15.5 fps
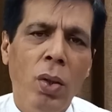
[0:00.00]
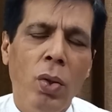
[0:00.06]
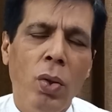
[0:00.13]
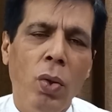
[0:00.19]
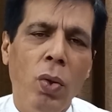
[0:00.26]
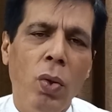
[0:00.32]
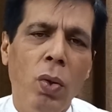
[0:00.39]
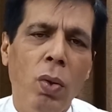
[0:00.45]

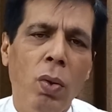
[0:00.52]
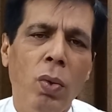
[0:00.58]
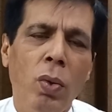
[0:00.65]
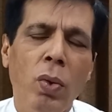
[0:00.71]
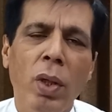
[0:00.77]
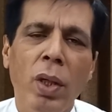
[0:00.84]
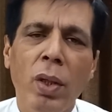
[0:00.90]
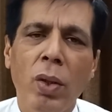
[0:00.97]
तो
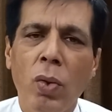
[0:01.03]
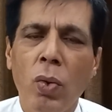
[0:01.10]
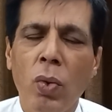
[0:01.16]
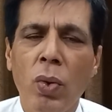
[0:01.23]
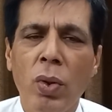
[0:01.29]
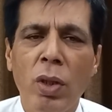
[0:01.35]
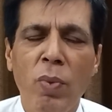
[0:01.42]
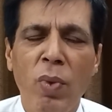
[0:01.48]
उन्होंने जो
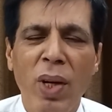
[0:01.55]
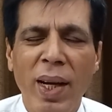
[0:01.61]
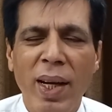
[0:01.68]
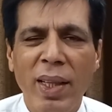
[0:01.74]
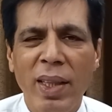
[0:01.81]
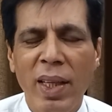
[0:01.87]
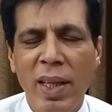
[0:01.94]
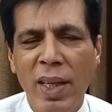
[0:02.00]
लोगों से
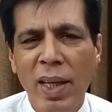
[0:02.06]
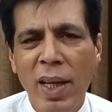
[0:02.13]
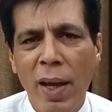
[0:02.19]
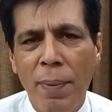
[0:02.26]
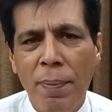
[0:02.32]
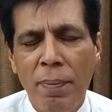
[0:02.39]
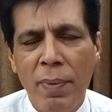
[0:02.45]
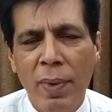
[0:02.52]
मुलाकातें की
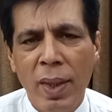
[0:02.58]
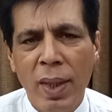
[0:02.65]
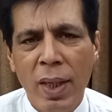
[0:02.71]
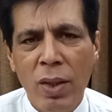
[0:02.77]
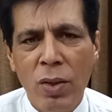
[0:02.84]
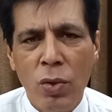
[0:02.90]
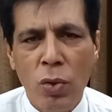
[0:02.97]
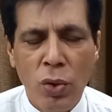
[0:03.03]
हैं
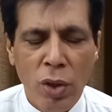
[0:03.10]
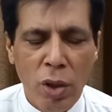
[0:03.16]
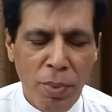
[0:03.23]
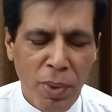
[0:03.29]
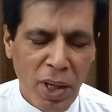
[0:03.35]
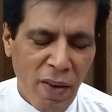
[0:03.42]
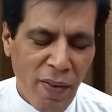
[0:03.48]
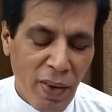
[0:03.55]
सोशल
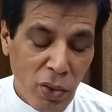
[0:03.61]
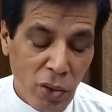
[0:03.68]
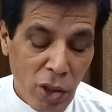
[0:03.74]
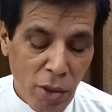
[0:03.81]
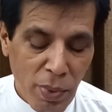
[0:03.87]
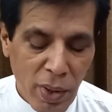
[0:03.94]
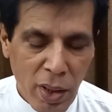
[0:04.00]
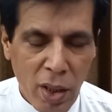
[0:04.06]
मीडिया वालों
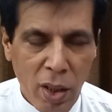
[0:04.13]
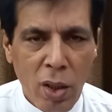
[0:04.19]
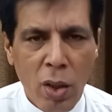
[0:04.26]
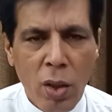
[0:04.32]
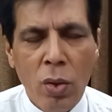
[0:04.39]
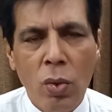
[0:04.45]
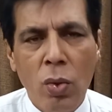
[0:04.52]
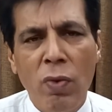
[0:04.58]
से भी
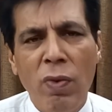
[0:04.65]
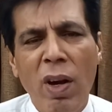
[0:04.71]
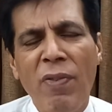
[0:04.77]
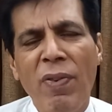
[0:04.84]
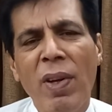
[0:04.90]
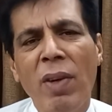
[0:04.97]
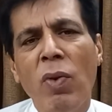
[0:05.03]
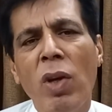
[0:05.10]
तो वहाँ
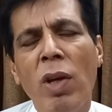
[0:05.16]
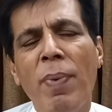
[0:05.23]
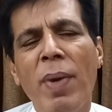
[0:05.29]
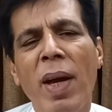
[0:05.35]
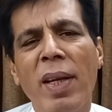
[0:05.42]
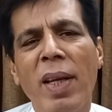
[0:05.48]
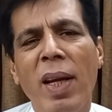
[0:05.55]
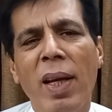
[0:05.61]
फिर वही
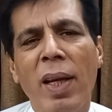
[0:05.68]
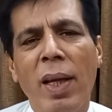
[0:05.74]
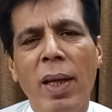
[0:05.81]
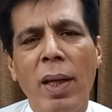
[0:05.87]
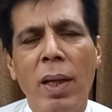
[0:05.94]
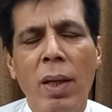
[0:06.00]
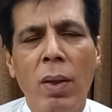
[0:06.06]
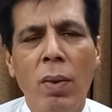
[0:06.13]
बयानियाँ
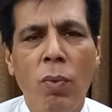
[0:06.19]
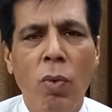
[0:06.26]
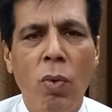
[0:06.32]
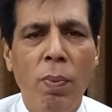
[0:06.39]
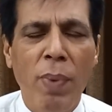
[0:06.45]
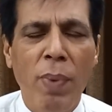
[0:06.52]
लेके वो